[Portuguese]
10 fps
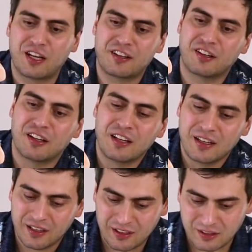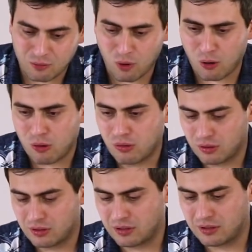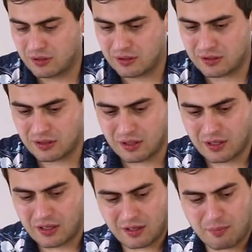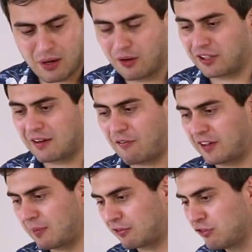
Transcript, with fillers: gente. Uou! Meu, isso aqui vai fazer uma